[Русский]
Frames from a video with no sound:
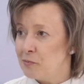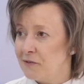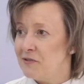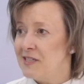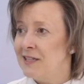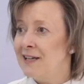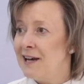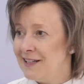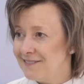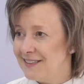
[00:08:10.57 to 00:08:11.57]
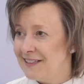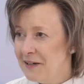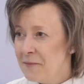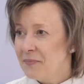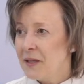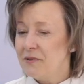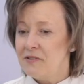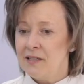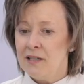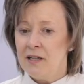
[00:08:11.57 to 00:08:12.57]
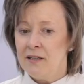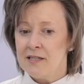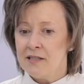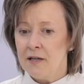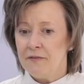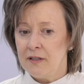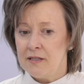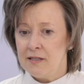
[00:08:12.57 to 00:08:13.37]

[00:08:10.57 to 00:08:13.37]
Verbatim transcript: профессионального, профессиональной доставки.